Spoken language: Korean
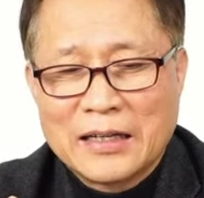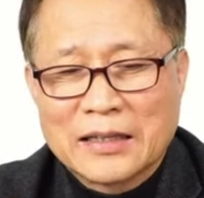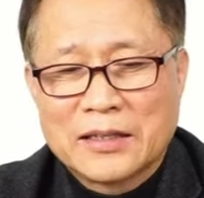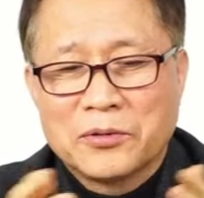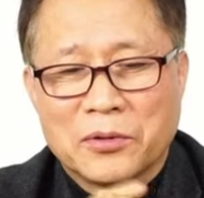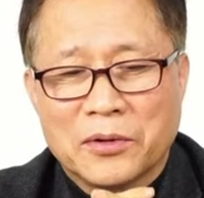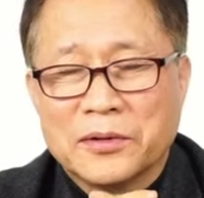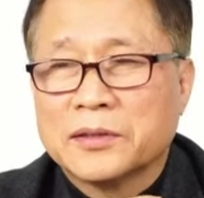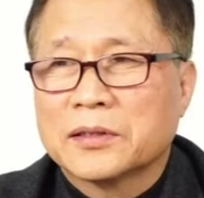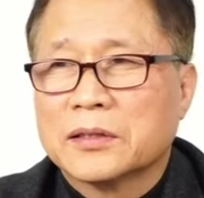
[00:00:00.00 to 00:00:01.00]
그리고
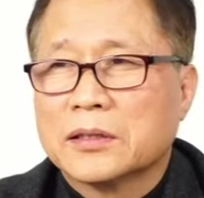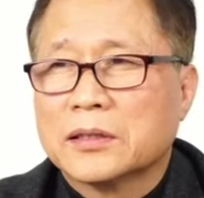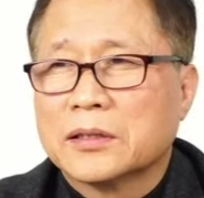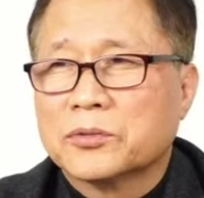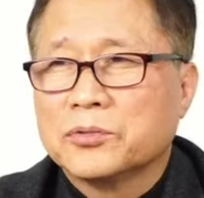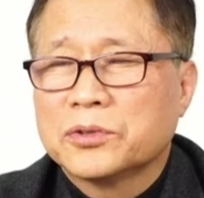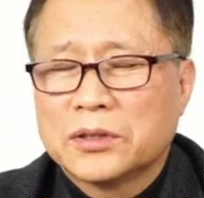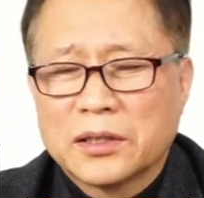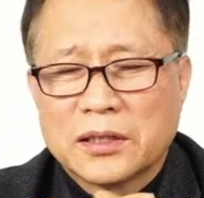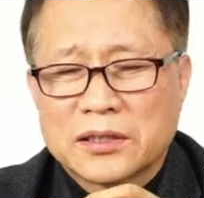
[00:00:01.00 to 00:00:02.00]
그
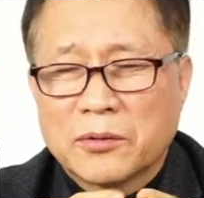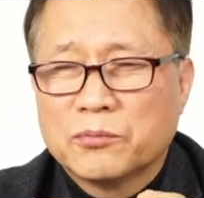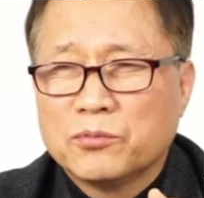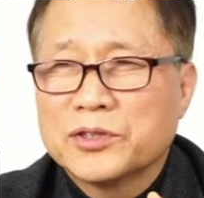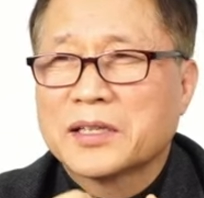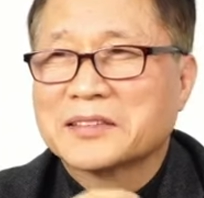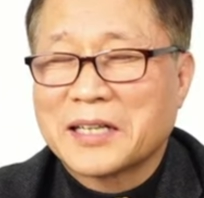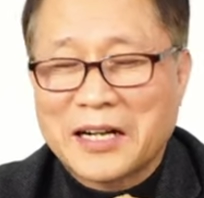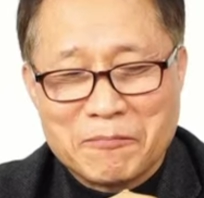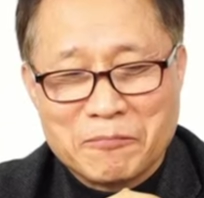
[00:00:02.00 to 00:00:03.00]
루트를 좀 무식한
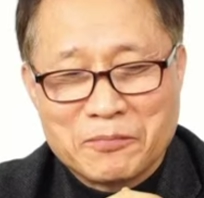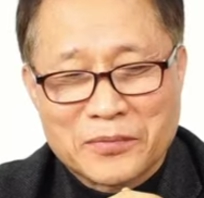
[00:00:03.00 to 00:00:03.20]
사람,